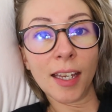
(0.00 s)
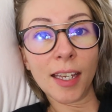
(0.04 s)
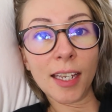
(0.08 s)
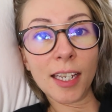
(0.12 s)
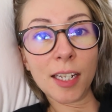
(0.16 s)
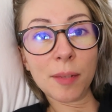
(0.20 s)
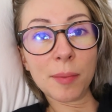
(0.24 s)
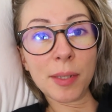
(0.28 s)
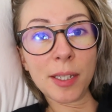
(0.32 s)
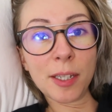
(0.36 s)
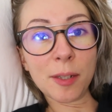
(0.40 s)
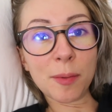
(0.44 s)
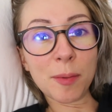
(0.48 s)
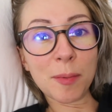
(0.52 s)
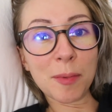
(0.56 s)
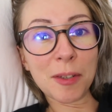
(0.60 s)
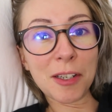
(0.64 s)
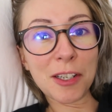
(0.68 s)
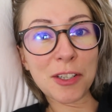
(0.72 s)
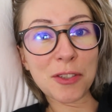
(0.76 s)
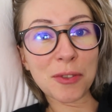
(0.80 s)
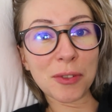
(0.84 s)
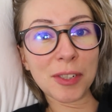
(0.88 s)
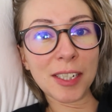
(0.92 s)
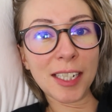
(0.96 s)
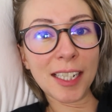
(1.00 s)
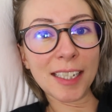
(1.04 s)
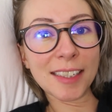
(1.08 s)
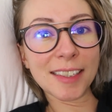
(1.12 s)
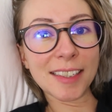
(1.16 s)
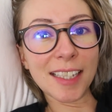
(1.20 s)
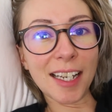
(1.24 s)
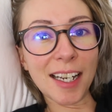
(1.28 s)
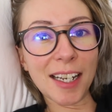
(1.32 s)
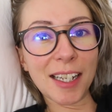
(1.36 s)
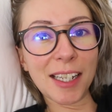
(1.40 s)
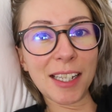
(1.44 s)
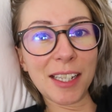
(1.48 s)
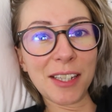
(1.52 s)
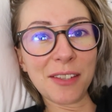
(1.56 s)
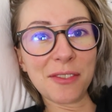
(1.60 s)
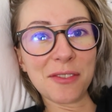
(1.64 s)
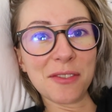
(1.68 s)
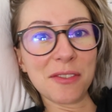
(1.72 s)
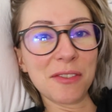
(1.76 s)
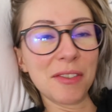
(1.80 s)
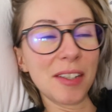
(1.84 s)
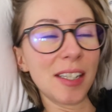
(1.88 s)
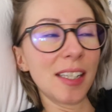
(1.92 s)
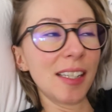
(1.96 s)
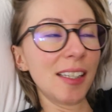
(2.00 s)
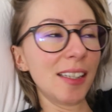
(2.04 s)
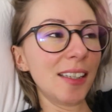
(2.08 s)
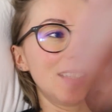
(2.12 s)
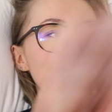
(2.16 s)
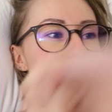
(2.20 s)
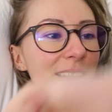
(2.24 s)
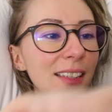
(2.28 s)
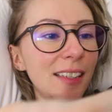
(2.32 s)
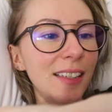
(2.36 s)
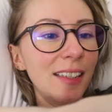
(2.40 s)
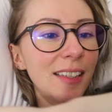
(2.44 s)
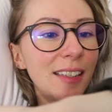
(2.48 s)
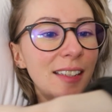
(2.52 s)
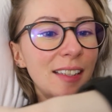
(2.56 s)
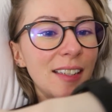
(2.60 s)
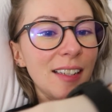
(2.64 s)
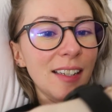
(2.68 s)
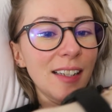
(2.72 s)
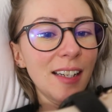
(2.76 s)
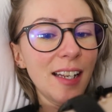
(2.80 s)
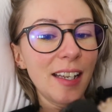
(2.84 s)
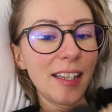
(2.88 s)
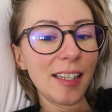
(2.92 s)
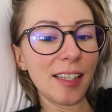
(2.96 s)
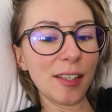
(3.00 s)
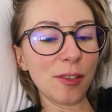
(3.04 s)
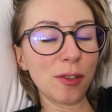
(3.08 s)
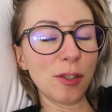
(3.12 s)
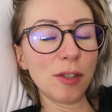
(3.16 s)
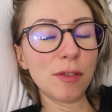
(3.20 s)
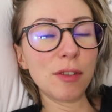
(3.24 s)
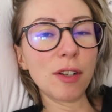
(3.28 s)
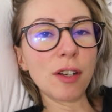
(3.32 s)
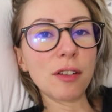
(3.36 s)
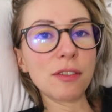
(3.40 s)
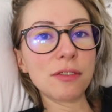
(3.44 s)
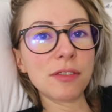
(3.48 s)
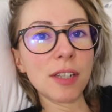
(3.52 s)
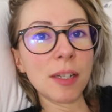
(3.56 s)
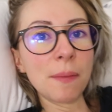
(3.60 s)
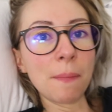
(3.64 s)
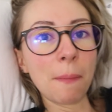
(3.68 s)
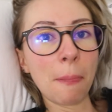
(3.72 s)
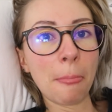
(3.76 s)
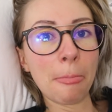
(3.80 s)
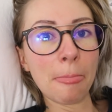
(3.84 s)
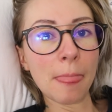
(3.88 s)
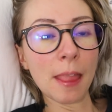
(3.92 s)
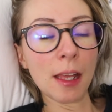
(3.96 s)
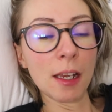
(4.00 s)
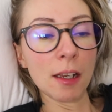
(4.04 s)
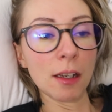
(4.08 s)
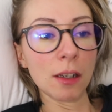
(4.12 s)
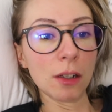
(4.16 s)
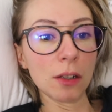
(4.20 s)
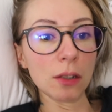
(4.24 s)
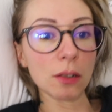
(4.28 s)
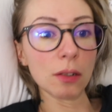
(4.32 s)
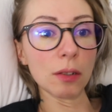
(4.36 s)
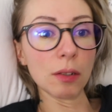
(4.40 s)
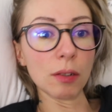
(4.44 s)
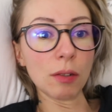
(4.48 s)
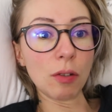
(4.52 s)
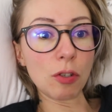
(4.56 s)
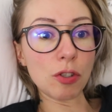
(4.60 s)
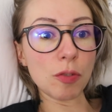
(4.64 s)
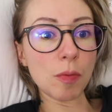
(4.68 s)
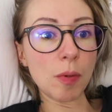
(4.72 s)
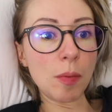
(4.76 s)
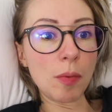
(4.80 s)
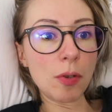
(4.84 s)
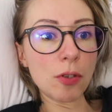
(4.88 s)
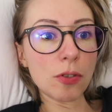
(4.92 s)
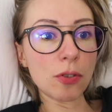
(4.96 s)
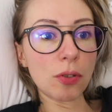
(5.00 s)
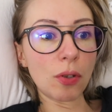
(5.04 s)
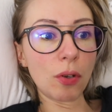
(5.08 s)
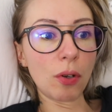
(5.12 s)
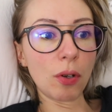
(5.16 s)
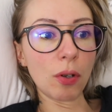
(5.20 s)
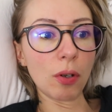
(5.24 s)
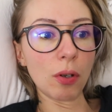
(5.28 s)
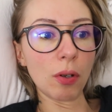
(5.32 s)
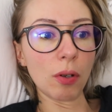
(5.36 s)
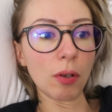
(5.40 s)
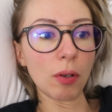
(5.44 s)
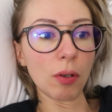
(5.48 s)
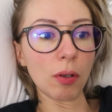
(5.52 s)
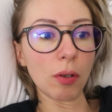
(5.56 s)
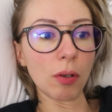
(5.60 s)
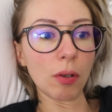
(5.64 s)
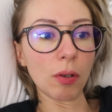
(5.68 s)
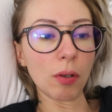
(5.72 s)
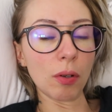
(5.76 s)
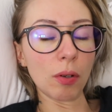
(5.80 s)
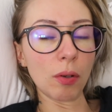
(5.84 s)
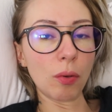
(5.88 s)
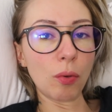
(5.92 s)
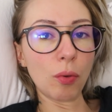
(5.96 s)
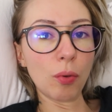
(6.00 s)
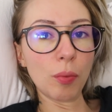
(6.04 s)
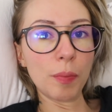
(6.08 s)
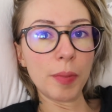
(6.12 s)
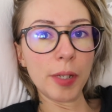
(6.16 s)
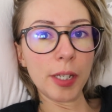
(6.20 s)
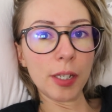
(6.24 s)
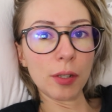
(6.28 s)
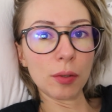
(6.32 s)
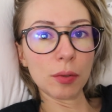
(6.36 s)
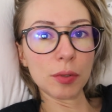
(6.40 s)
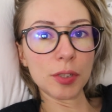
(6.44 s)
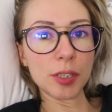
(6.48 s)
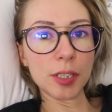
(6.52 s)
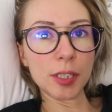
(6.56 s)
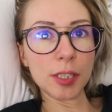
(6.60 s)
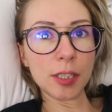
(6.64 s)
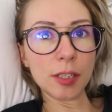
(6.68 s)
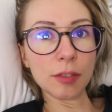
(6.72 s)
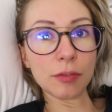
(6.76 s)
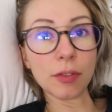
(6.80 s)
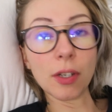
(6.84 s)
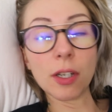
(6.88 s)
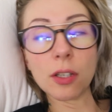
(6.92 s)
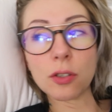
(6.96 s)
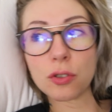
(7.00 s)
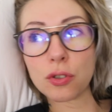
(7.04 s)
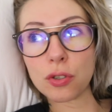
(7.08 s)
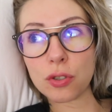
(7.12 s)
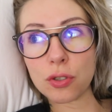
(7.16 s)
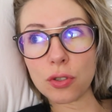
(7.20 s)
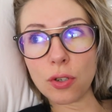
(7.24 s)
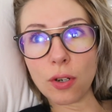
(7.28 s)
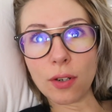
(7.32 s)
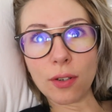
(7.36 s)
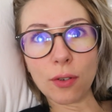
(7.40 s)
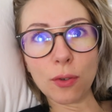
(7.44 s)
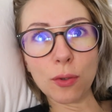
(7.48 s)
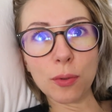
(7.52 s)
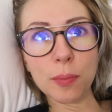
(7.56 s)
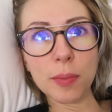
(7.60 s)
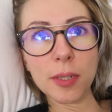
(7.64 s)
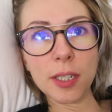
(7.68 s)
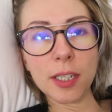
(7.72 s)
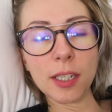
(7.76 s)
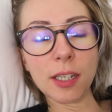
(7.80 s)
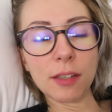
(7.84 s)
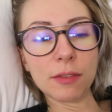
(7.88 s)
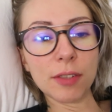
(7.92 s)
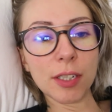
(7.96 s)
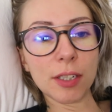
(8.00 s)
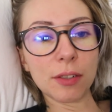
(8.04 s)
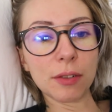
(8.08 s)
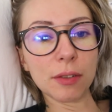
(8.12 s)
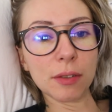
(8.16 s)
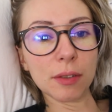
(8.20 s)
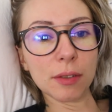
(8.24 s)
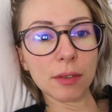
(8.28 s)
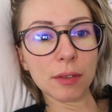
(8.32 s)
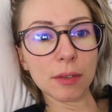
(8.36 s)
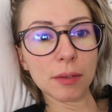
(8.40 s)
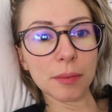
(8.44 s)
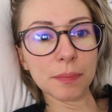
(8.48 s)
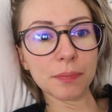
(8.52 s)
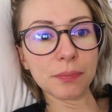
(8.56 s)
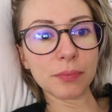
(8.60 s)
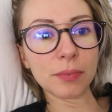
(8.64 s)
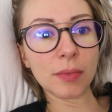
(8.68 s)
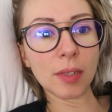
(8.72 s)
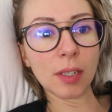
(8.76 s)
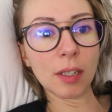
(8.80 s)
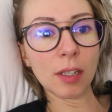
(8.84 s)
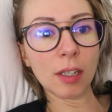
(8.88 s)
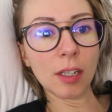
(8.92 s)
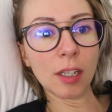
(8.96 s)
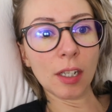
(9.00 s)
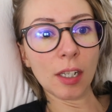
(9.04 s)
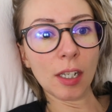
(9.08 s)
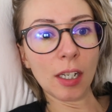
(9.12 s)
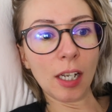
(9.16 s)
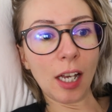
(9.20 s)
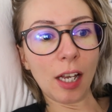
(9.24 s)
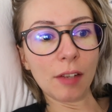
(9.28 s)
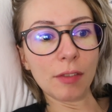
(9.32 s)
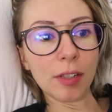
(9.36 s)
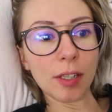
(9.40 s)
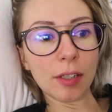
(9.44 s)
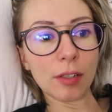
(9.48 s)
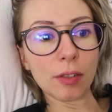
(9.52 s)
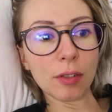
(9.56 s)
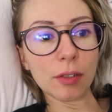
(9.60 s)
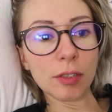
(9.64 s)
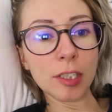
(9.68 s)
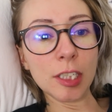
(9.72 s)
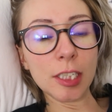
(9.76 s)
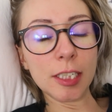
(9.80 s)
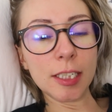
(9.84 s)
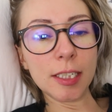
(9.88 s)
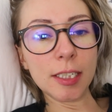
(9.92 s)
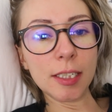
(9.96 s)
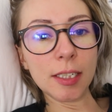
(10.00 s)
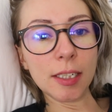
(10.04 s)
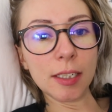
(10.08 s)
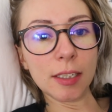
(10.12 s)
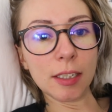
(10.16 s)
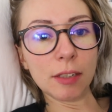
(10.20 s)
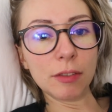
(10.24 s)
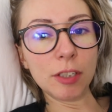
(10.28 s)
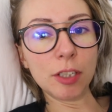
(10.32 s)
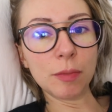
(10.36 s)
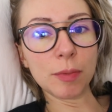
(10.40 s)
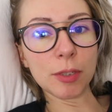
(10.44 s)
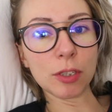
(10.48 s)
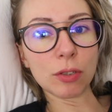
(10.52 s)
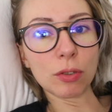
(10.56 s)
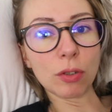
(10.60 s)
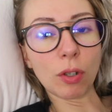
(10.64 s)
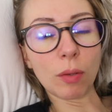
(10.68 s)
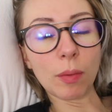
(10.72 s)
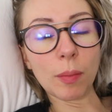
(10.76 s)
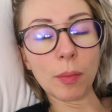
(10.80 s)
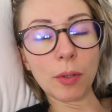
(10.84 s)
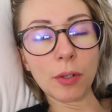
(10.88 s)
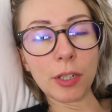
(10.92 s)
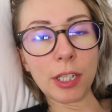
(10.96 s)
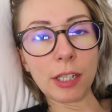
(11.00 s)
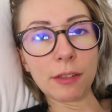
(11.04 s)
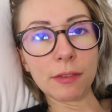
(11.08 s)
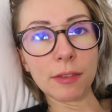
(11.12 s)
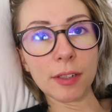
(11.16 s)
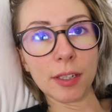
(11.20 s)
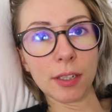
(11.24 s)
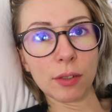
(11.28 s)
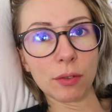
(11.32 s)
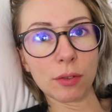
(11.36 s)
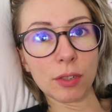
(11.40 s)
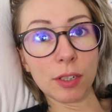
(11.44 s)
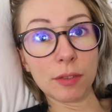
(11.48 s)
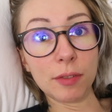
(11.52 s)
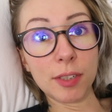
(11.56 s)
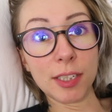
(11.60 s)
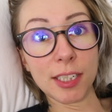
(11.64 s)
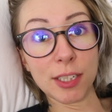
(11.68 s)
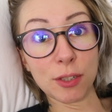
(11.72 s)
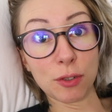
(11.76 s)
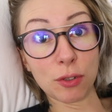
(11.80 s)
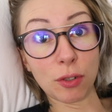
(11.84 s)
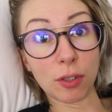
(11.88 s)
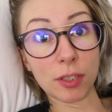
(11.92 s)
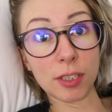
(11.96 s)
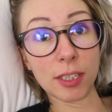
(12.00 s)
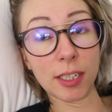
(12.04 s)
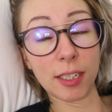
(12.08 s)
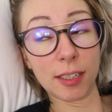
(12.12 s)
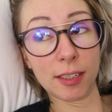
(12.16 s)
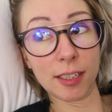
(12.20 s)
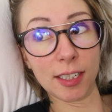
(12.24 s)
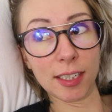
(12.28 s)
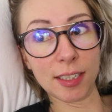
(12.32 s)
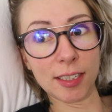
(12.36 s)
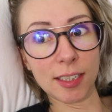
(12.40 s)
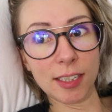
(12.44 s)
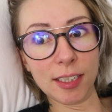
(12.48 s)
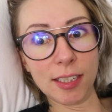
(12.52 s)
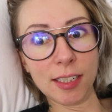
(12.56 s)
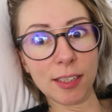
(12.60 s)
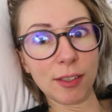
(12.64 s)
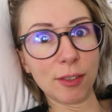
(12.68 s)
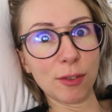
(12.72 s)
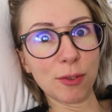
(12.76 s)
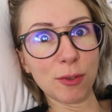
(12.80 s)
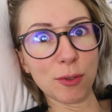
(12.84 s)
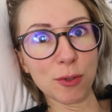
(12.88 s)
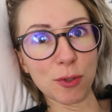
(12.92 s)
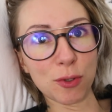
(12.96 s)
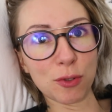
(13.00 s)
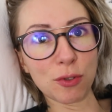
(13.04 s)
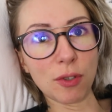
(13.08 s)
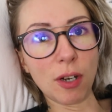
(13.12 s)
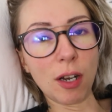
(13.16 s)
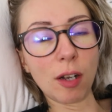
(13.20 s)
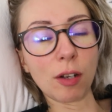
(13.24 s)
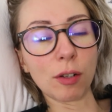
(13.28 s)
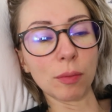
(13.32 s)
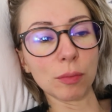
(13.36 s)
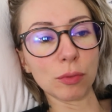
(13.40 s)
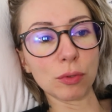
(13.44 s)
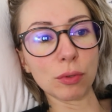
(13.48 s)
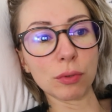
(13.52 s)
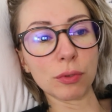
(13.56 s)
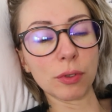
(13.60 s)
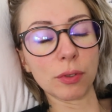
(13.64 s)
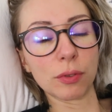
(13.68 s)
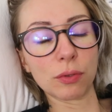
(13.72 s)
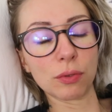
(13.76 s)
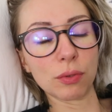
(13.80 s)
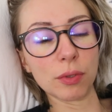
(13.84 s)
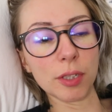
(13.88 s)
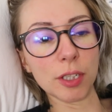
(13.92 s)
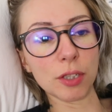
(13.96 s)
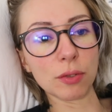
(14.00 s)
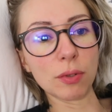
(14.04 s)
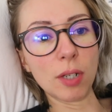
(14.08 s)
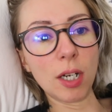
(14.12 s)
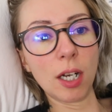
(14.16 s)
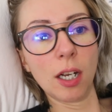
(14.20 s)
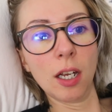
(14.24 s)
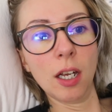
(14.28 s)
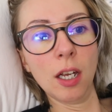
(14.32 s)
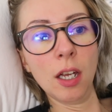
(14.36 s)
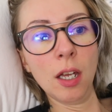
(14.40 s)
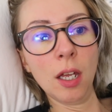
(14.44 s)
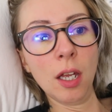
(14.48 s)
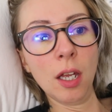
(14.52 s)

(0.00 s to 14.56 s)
Et le meilleur moment de la journée est arrivé. Là, il est 9h20. Euh, en ce moment, on sort au euh, OB aussi. Enfin, je sors OB avec, euh, avec Nikki et David. Parce que normalement, il y avait David qui sortait, Nikki le soir, comme tous les soirs.